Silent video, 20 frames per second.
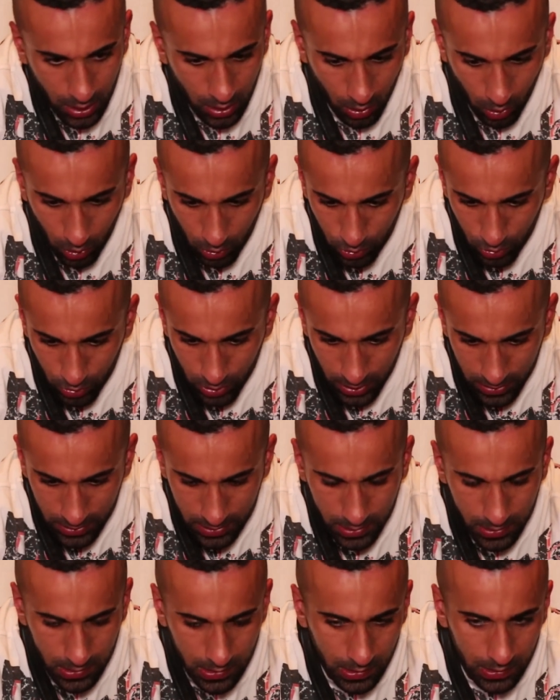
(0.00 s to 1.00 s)
auch nur ganz
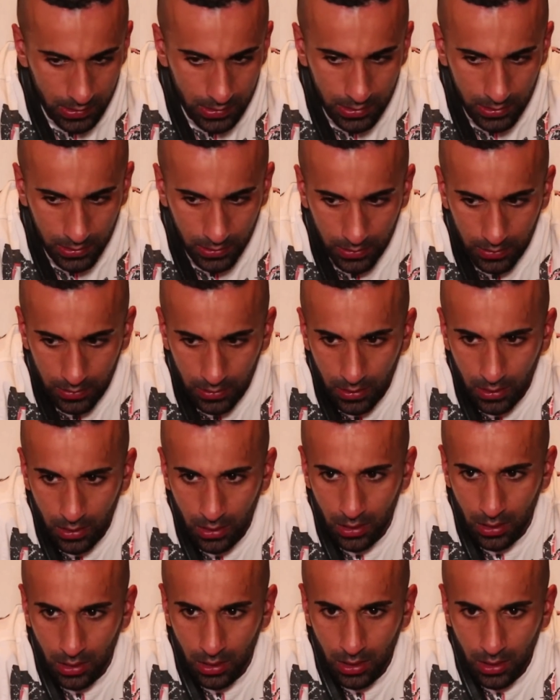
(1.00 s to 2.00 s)
distanziert.
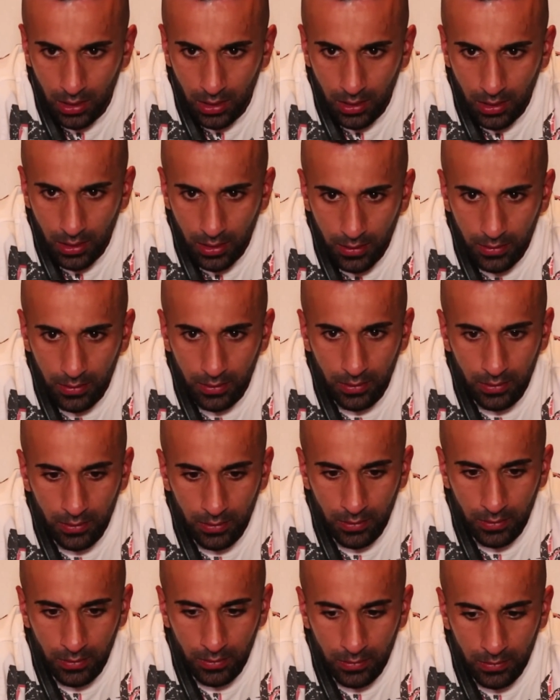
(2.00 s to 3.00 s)

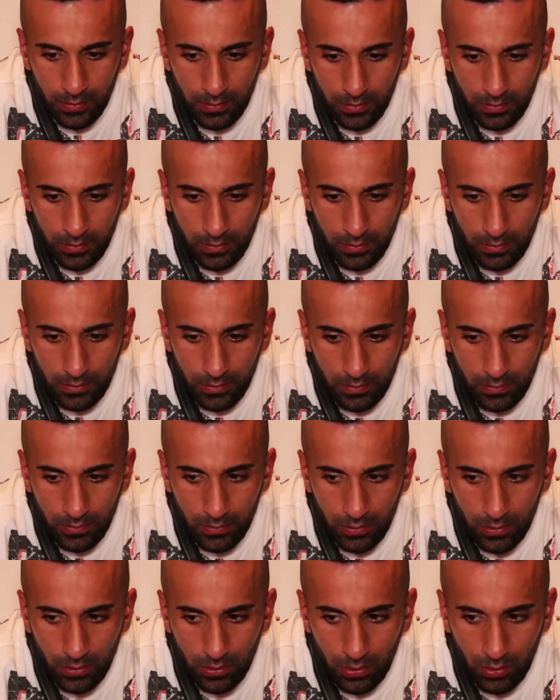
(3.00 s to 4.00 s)
Äh,
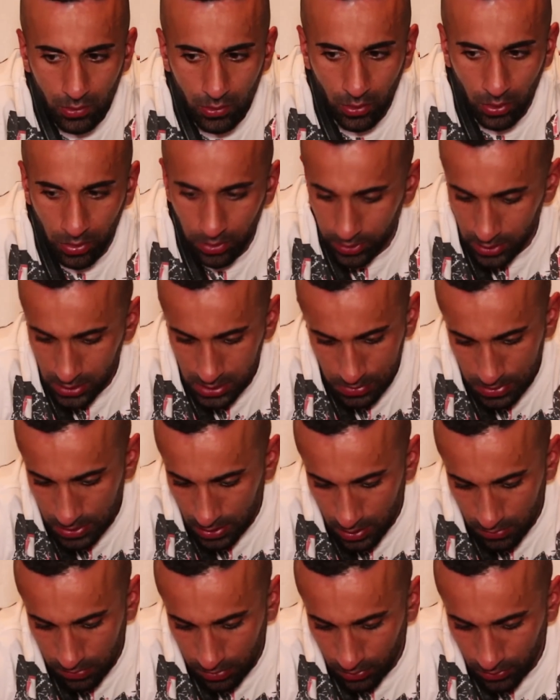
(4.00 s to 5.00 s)
und das mit
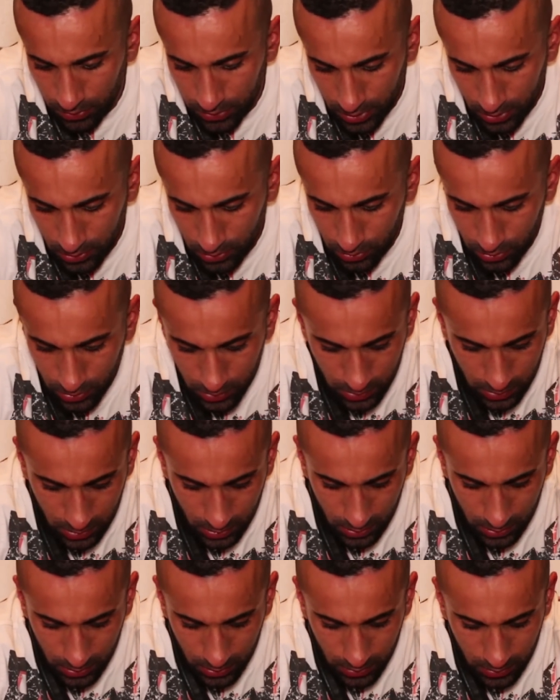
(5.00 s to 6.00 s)
Alpa und Echo ist,
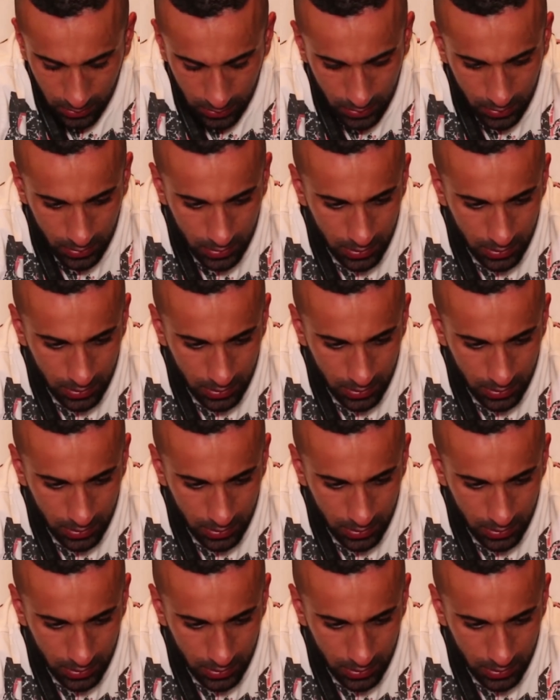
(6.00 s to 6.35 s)
äh,